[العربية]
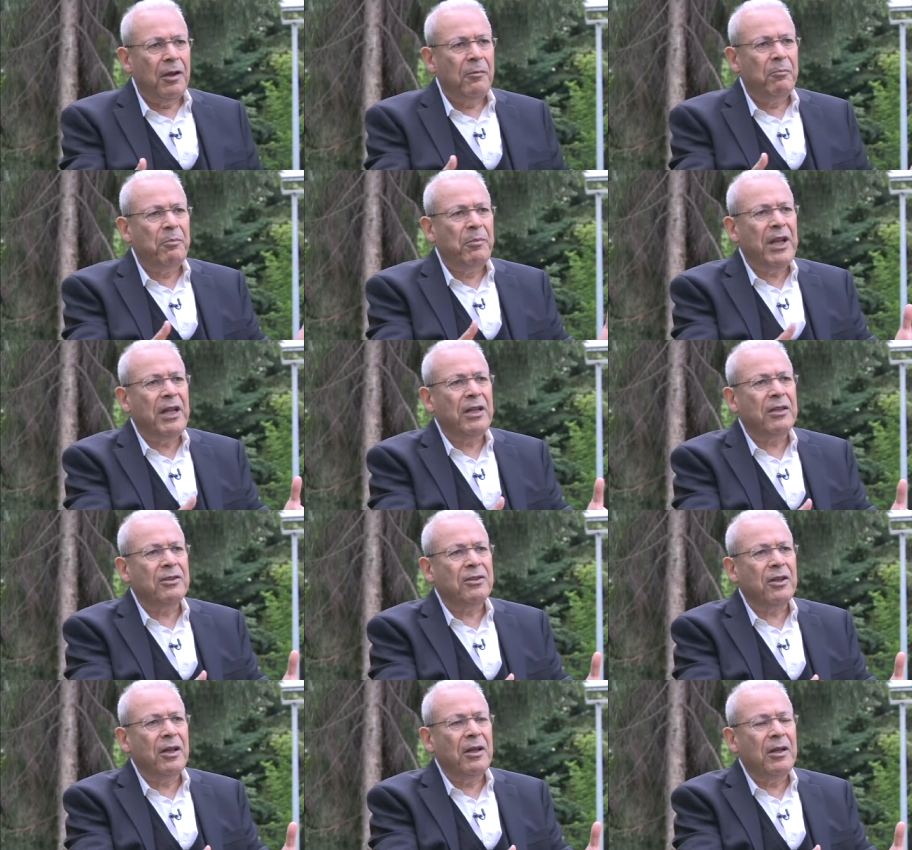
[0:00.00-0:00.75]

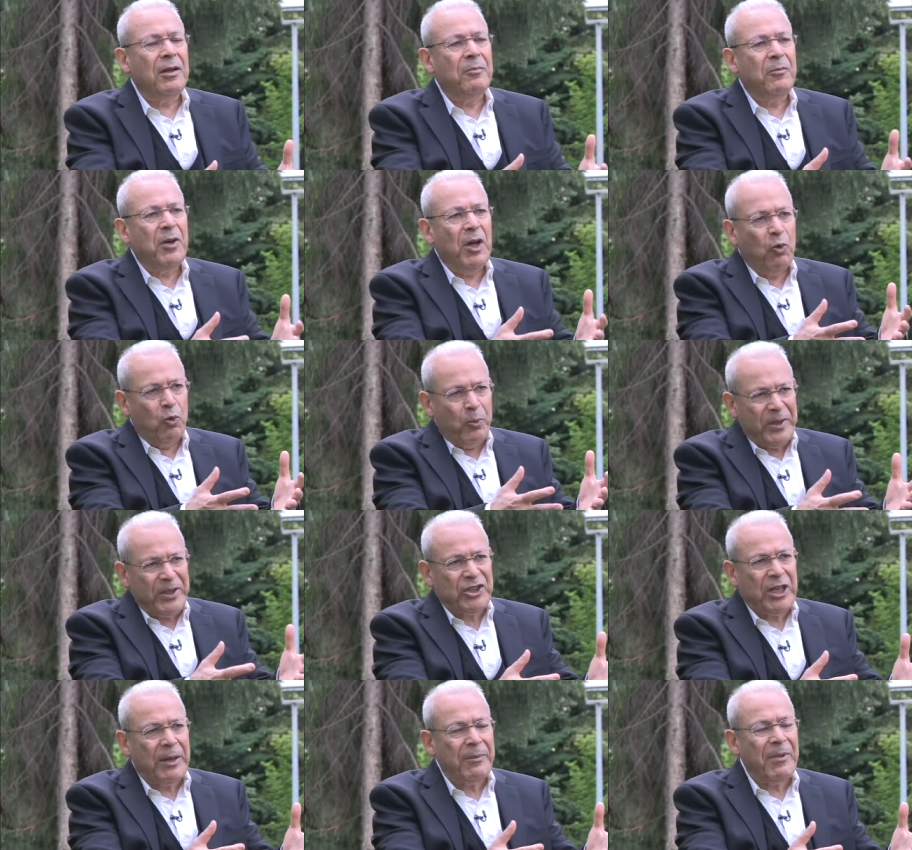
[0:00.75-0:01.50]
بال آه،
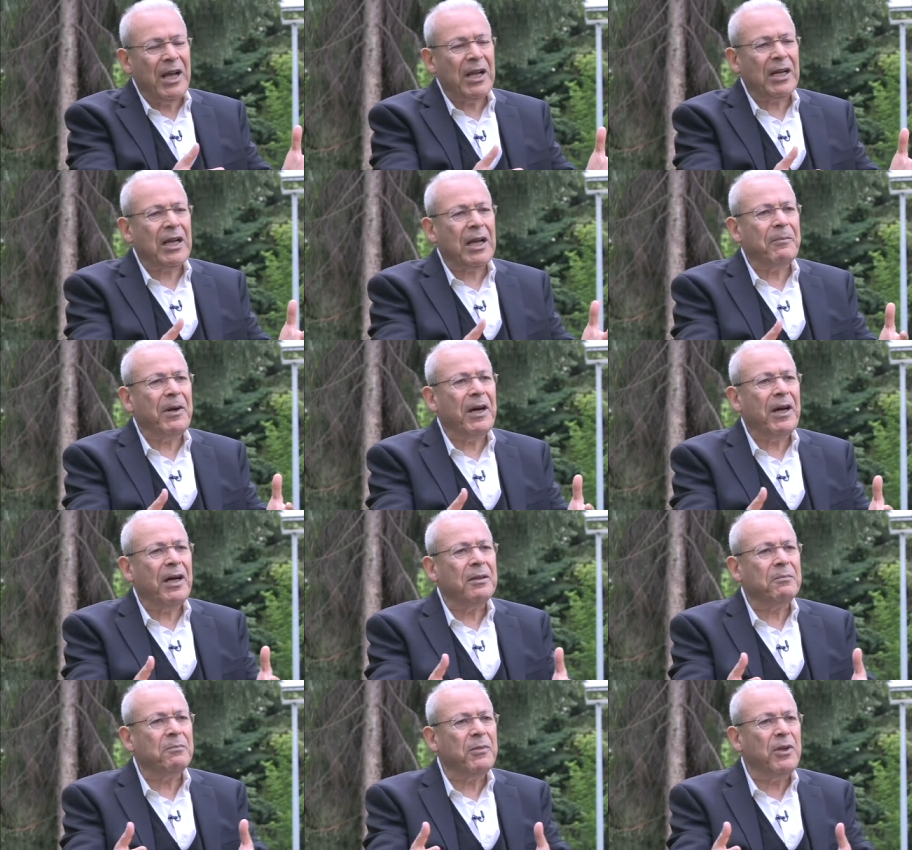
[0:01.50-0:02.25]
وبالشمال
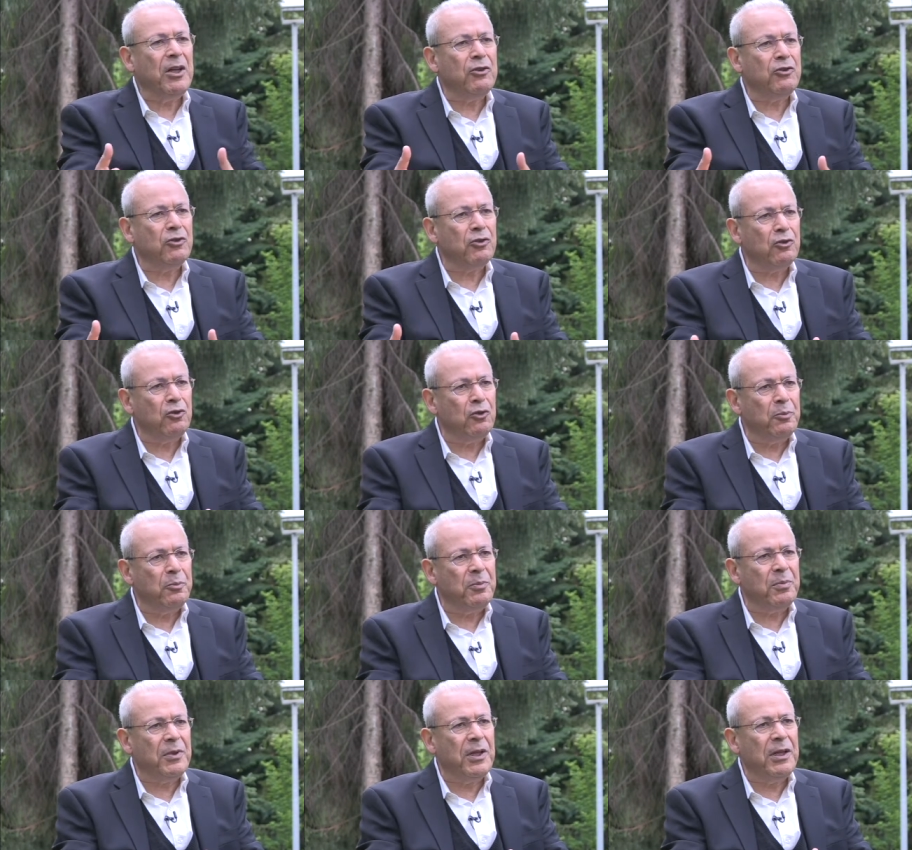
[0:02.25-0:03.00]
كمان بالجنوب